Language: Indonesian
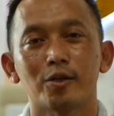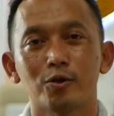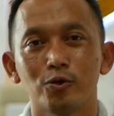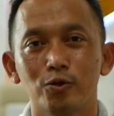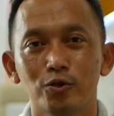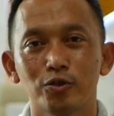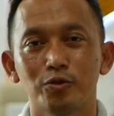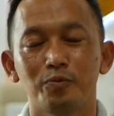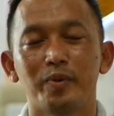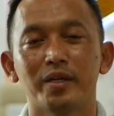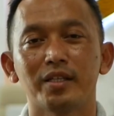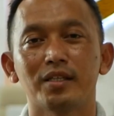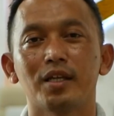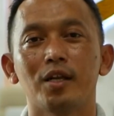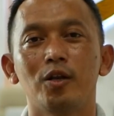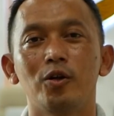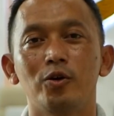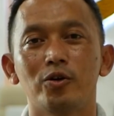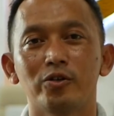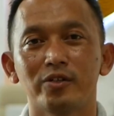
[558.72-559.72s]
terus
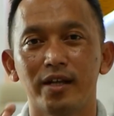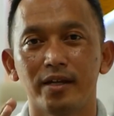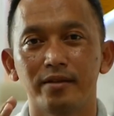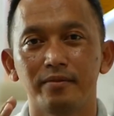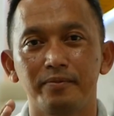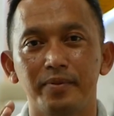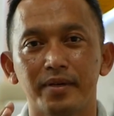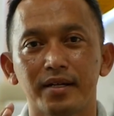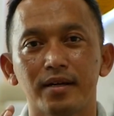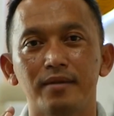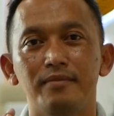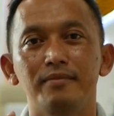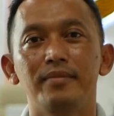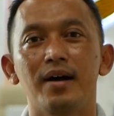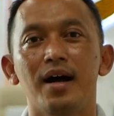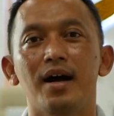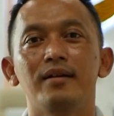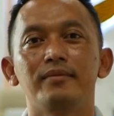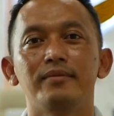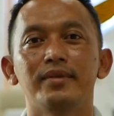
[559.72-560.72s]
bertelur dan
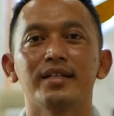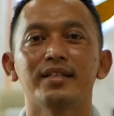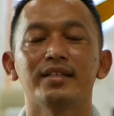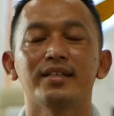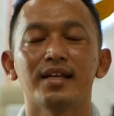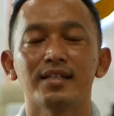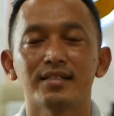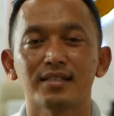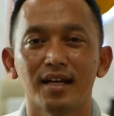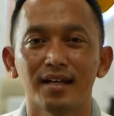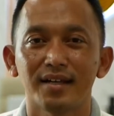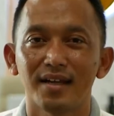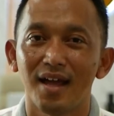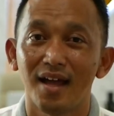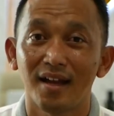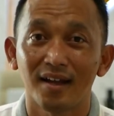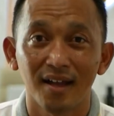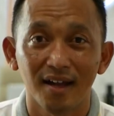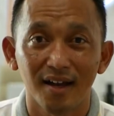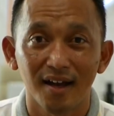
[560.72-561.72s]
berkembang menetaskan
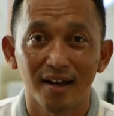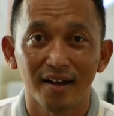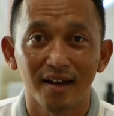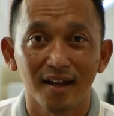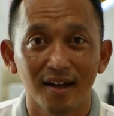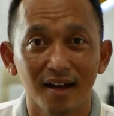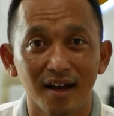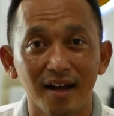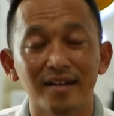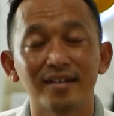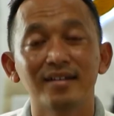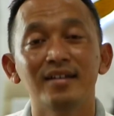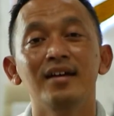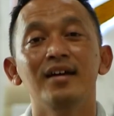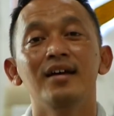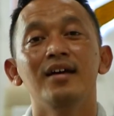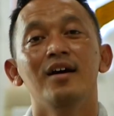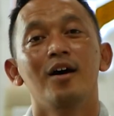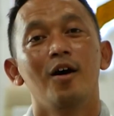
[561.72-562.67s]
anak-anakan